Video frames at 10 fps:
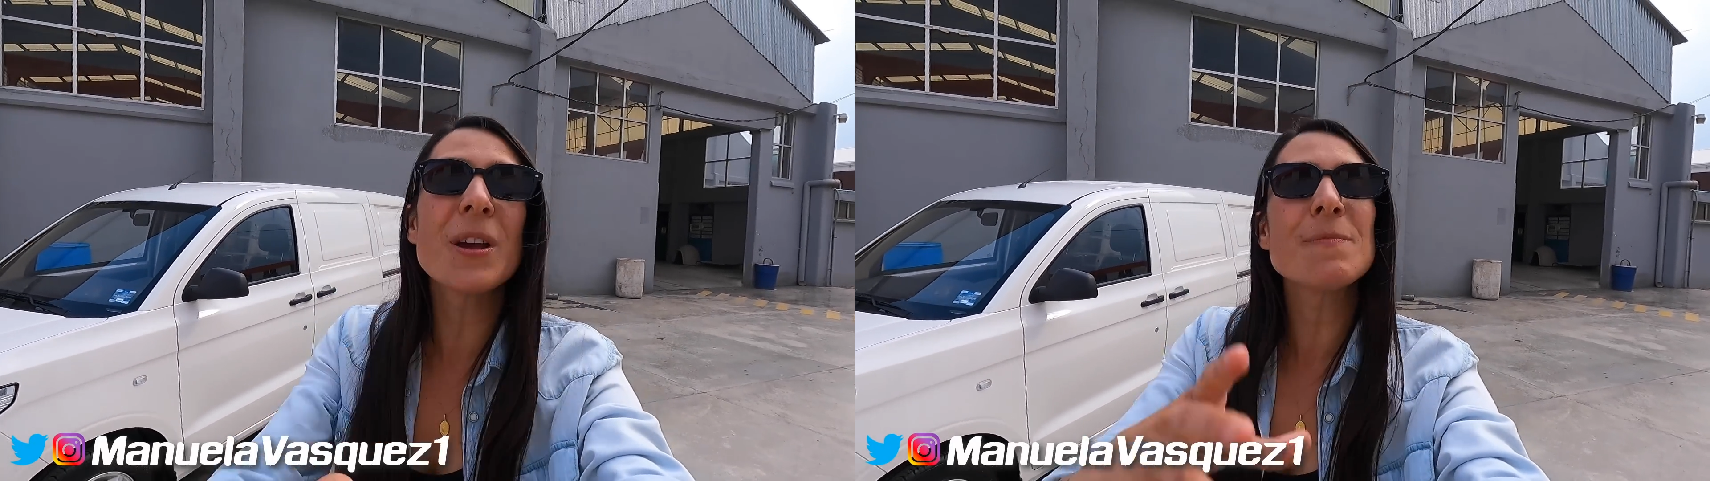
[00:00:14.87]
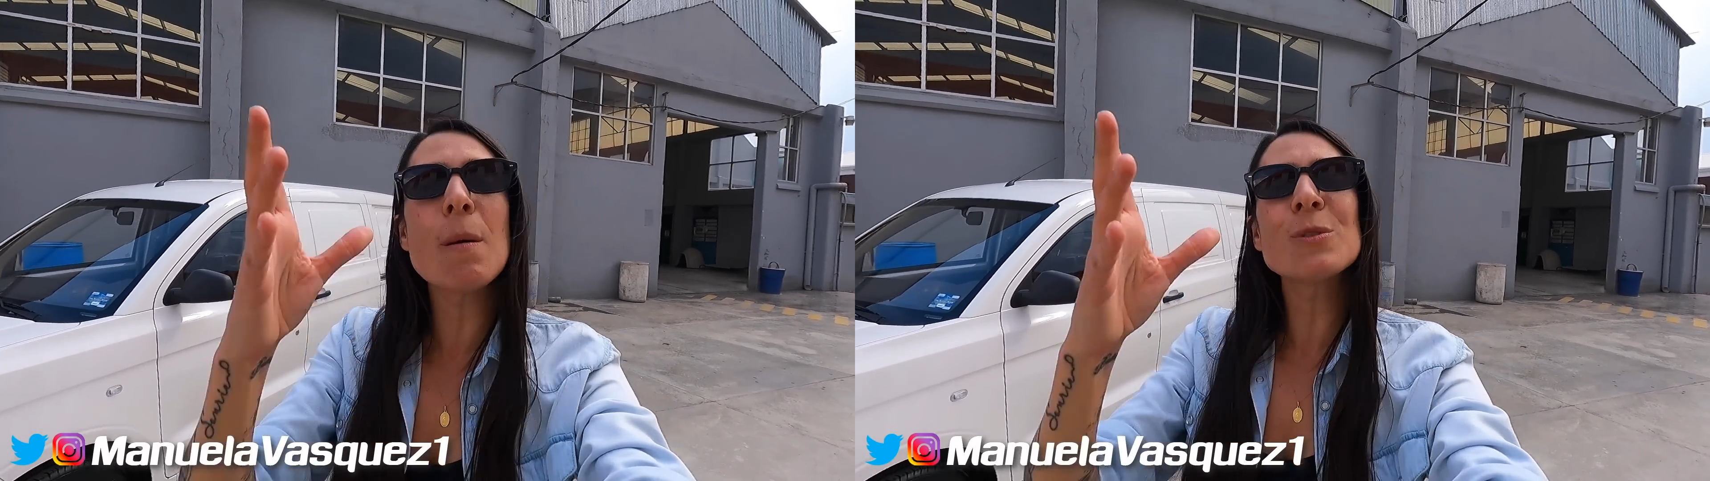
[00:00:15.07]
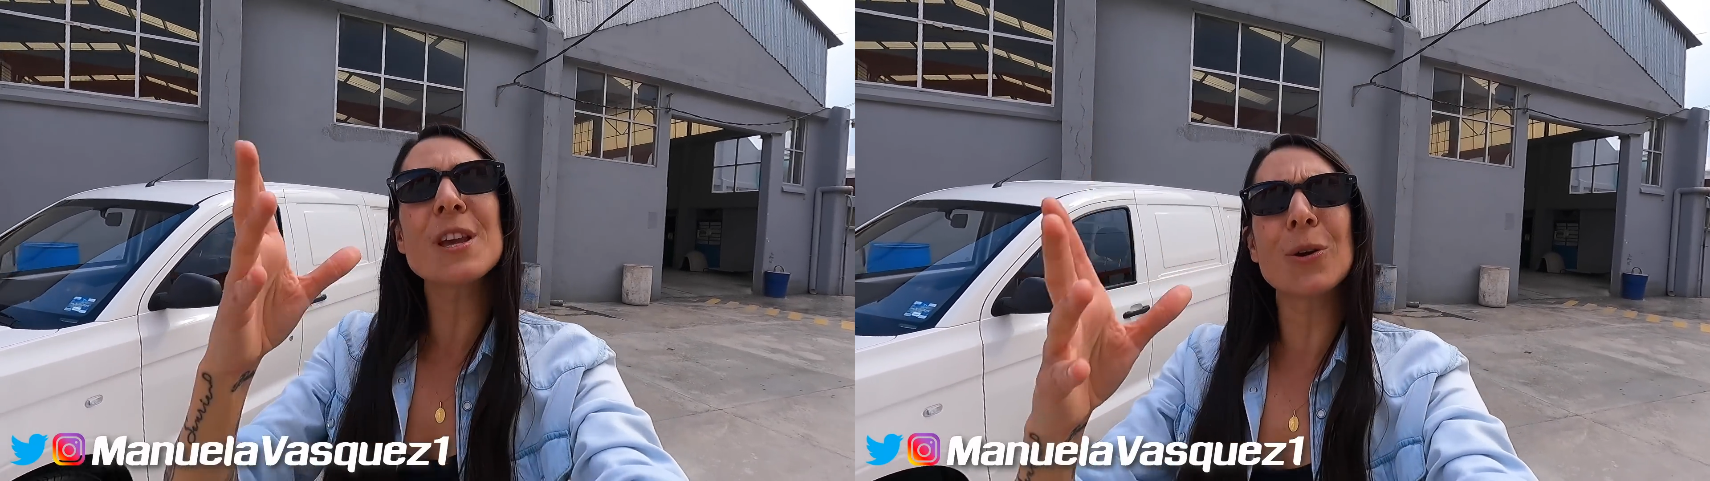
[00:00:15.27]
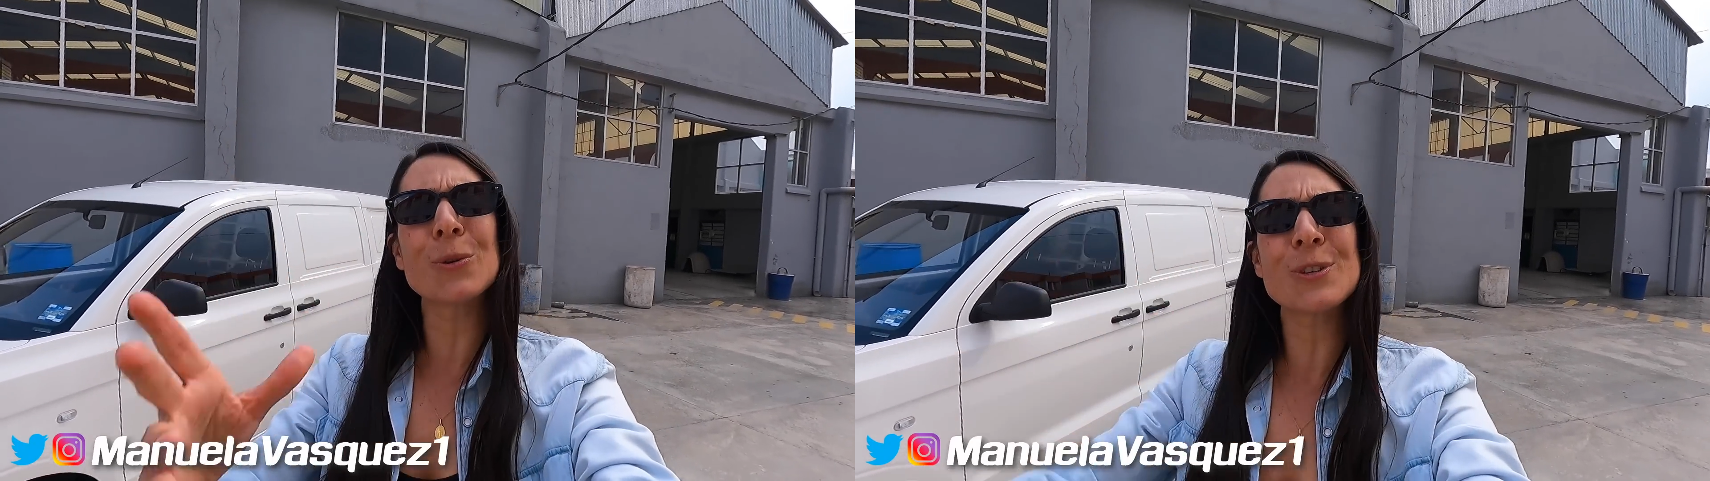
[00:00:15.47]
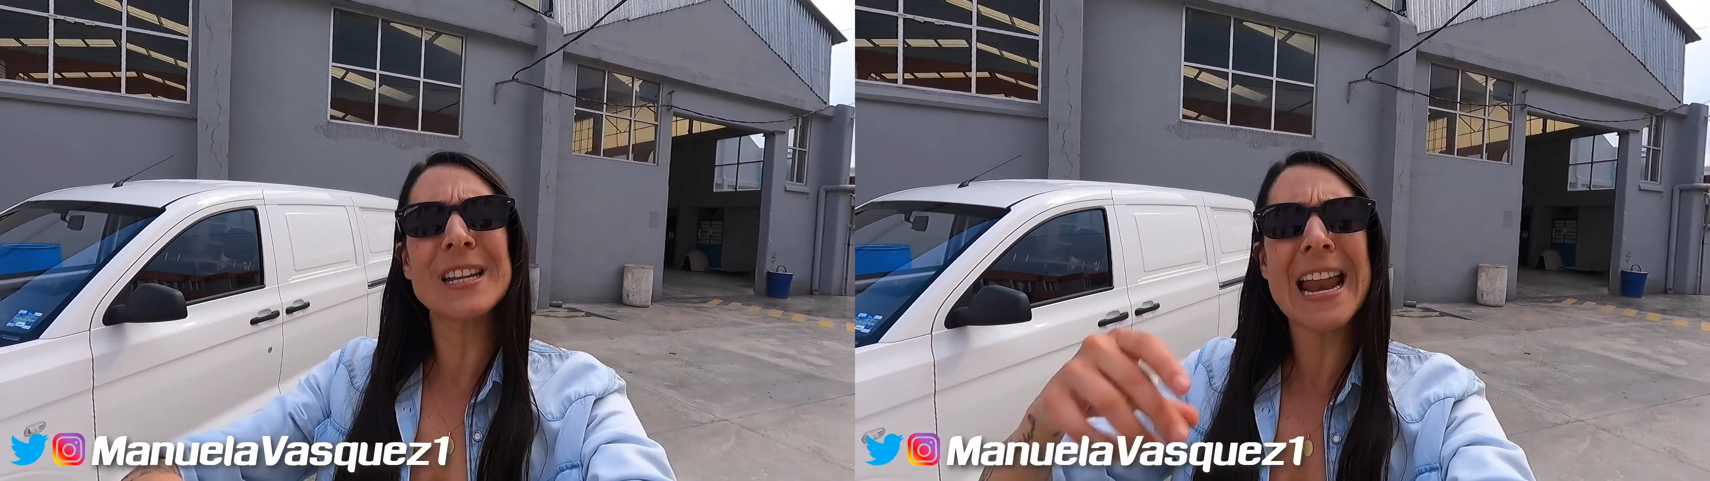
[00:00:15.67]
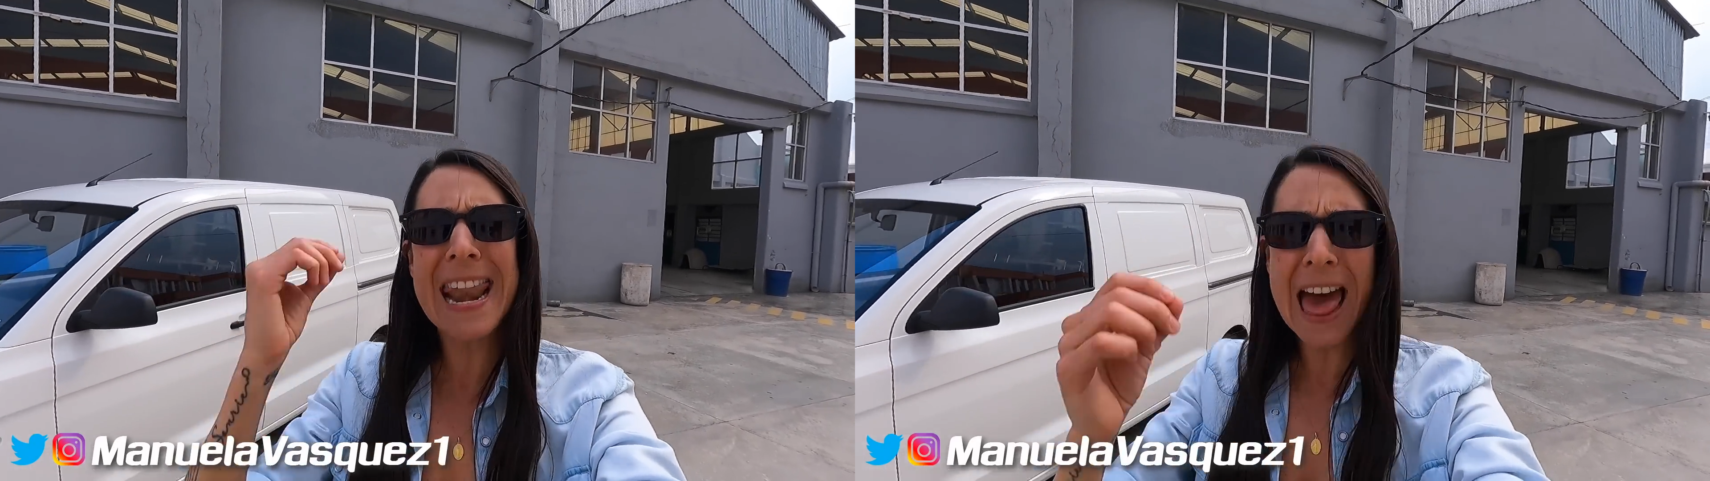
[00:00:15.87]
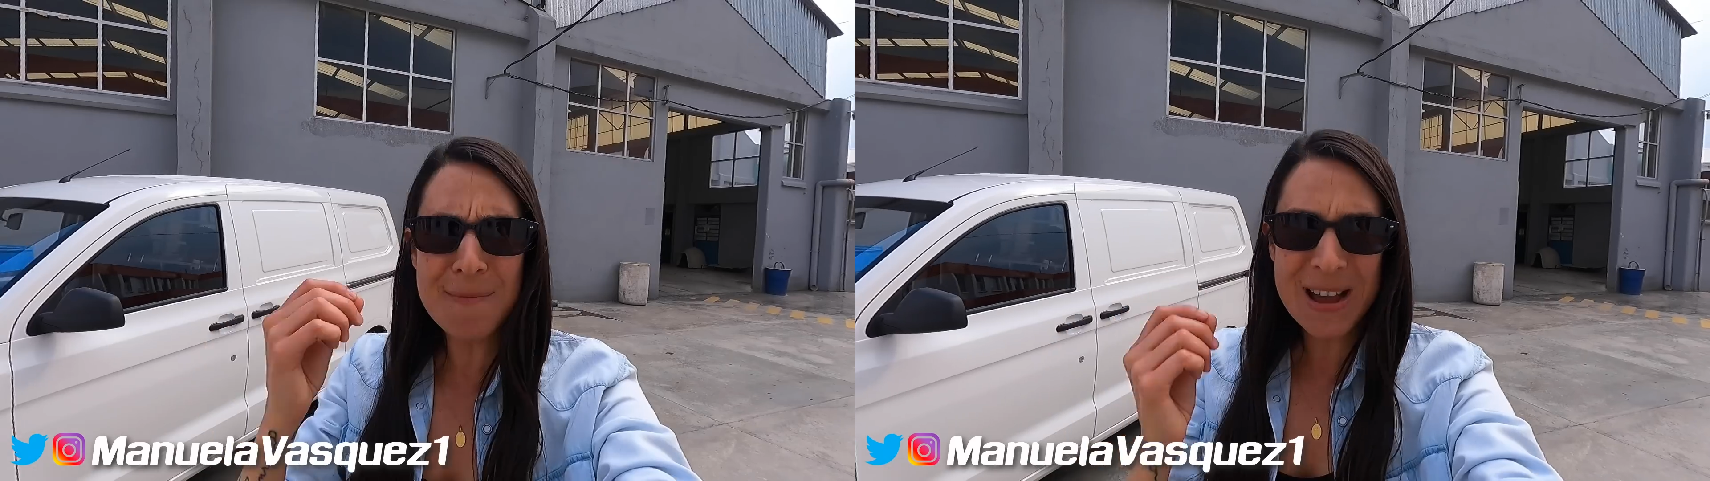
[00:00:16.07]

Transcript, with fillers: hoy vamos a conocer a nada